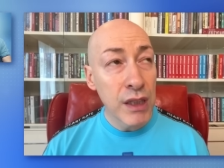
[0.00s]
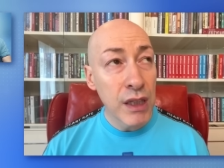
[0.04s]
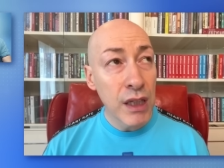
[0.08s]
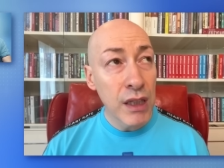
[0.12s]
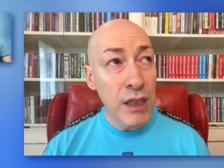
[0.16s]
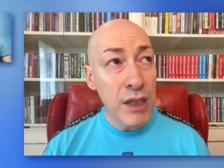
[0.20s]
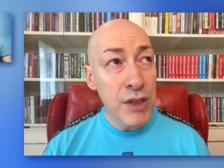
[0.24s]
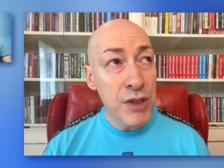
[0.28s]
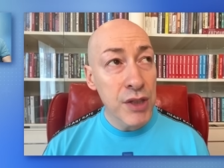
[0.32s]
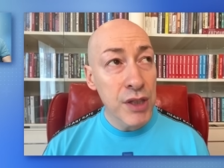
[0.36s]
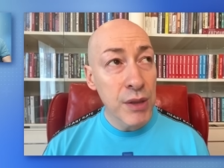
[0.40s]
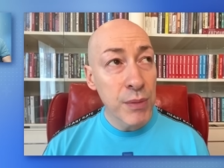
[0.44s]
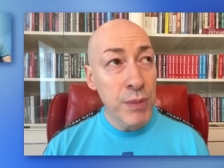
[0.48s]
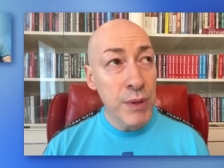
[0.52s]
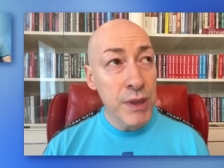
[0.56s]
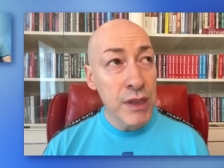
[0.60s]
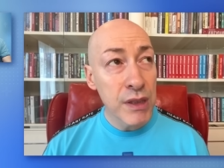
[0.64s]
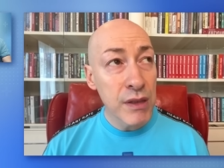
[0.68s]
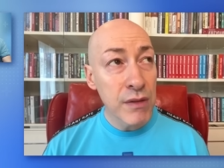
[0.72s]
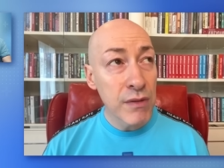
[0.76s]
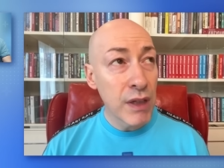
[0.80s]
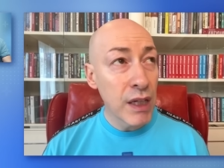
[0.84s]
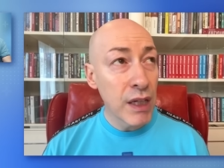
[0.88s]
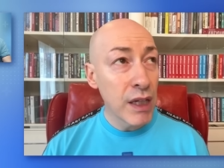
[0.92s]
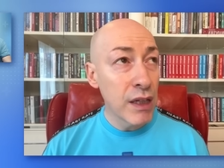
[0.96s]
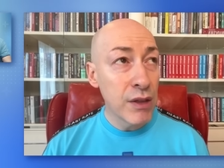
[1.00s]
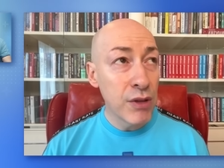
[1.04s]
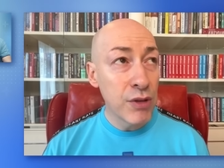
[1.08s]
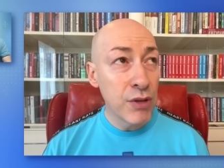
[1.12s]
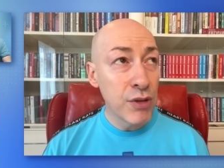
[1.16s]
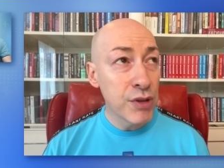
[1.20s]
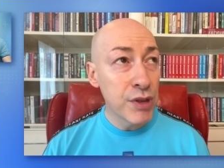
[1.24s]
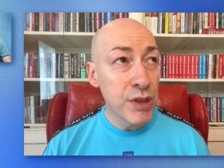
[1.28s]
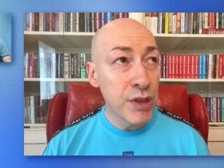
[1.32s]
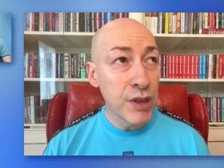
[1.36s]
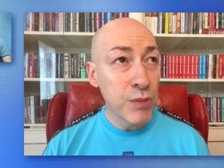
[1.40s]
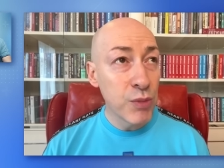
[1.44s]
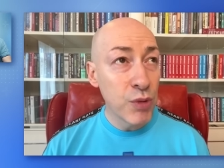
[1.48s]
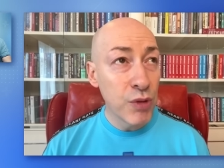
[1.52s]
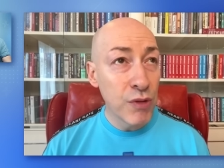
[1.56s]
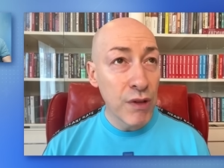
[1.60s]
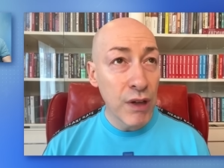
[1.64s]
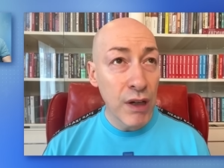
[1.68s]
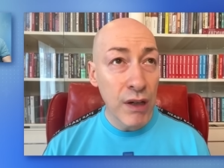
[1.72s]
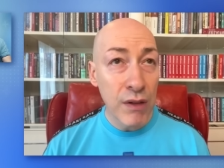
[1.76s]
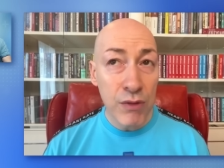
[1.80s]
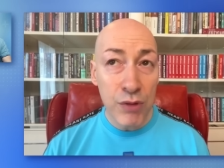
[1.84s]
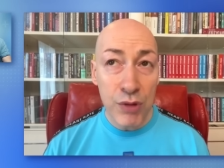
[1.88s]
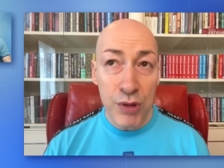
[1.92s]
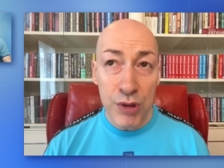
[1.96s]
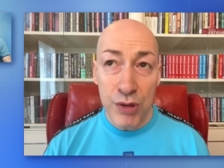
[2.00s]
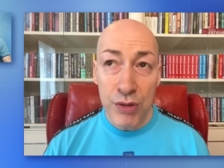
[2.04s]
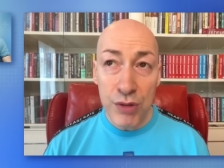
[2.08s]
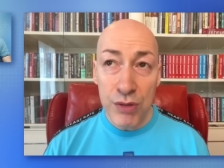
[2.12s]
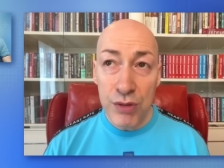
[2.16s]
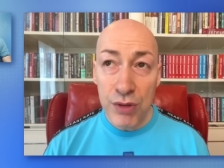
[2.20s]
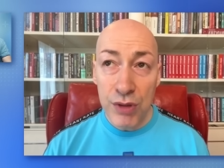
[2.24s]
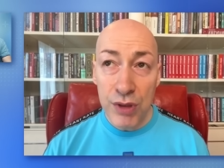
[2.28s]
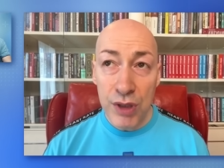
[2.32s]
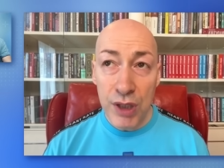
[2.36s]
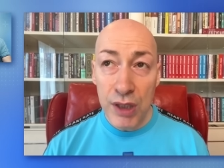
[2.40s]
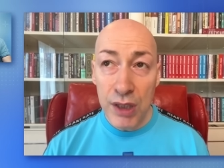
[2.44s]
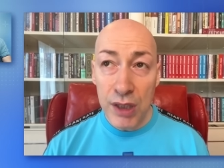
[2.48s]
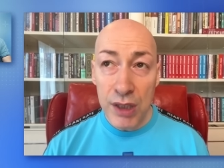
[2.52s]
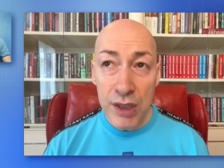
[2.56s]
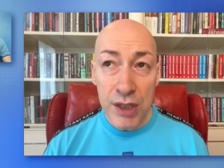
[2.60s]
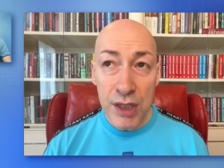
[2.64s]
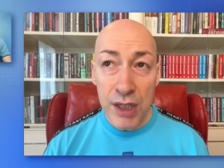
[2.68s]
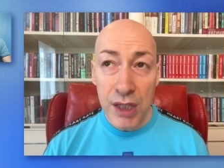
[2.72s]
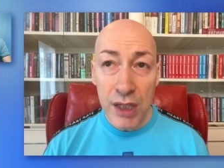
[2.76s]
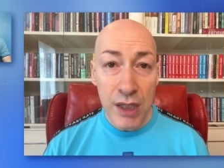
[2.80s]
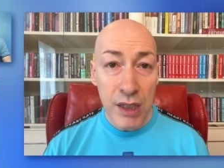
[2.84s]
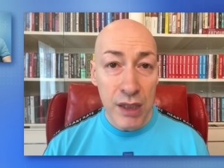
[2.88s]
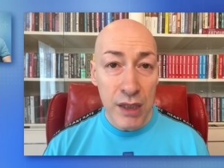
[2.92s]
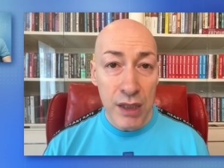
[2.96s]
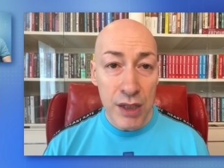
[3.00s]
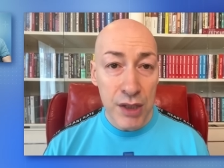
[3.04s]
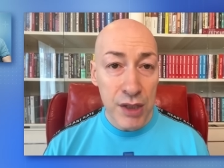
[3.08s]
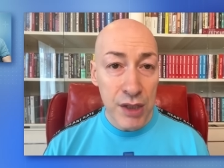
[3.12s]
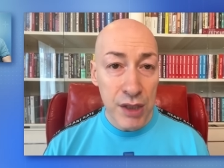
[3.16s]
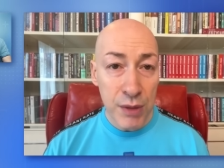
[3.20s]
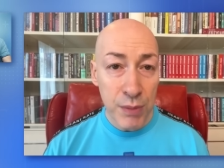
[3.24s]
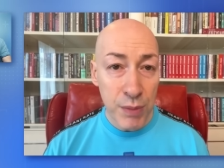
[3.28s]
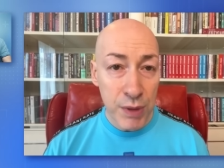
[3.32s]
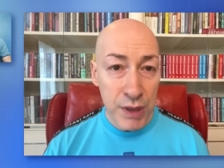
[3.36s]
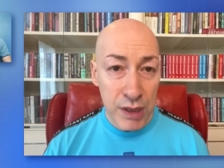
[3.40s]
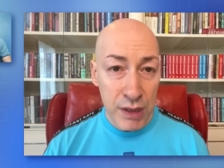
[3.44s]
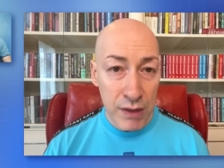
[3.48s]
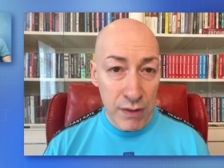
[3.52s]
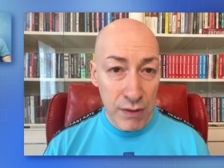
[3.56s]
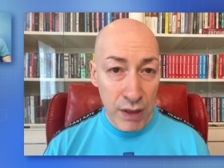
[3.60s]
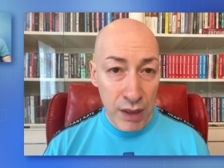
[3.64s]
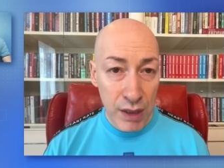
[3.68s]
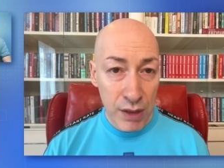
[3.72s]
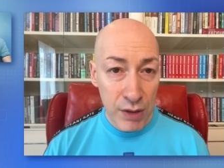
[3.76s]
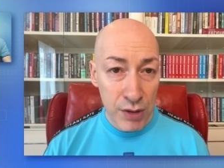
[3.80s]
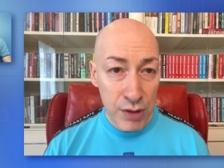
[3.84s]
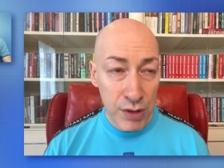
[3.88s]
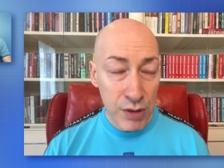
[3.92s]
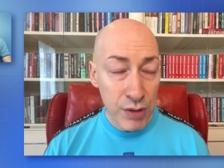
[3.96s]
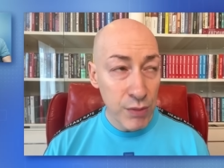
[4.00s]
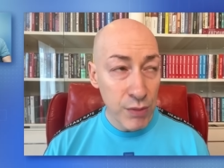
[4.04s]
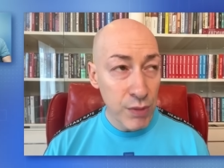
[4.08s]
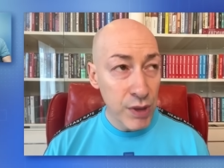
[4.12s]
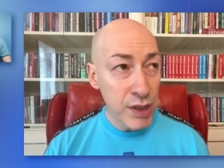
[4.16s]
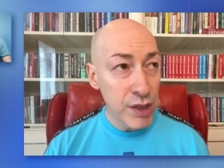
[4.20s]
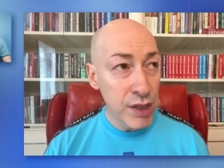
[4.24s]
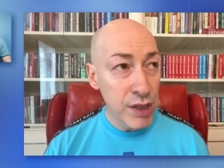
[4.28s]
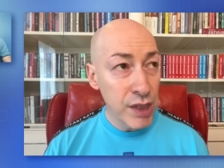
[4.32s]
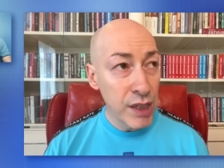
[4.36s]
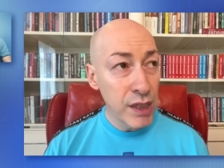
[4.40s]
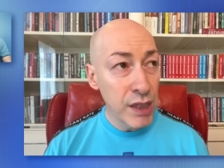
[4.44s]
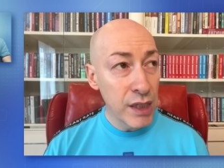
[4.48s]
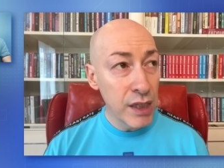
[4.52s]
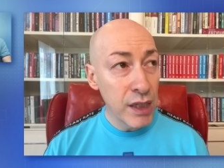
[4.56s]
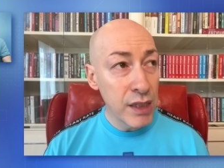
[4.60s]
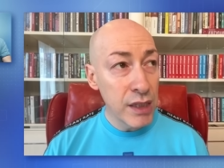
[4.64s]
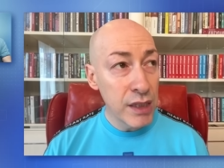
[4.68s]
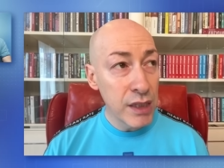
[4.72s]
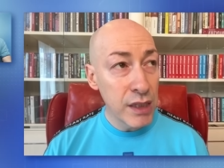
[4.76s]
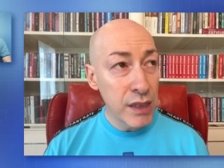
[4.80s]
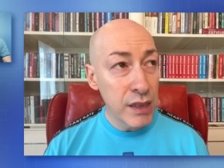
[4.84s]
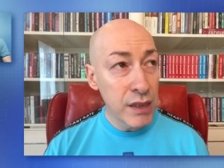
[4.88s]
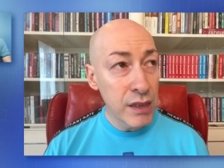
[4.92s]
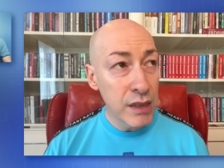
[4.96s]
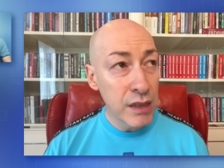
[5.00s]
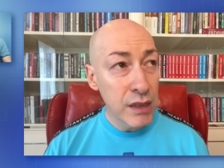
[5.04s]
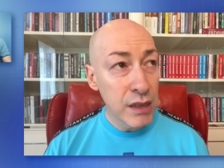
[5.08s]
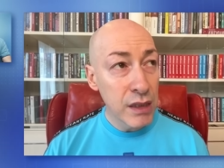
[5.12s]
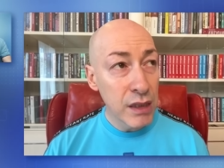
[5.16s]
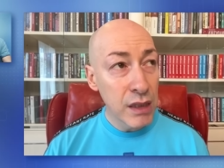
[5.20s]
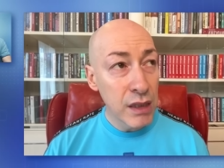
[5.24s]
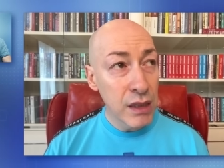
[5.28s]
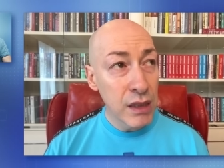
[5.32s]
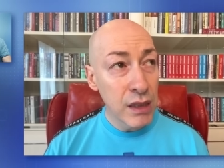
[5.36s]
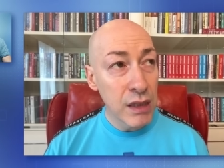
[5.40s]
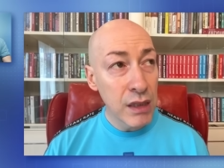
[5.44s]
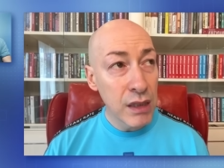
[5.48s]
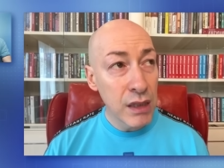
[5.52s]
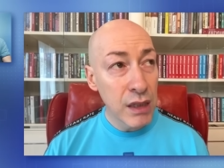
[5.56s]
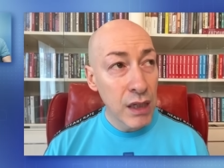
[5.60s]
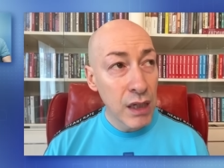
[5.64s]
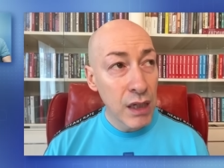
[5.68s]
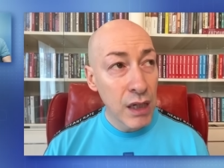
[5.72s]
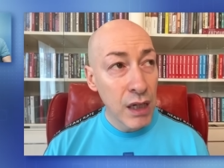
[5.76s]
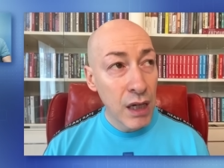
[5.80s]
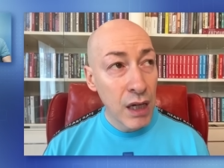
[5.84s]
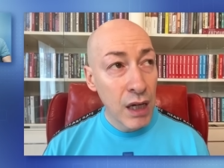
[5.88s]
Я даже не поздравляю ее 7 августа, у нее день рождения, даже не поздравляю с днем рождения эти 22,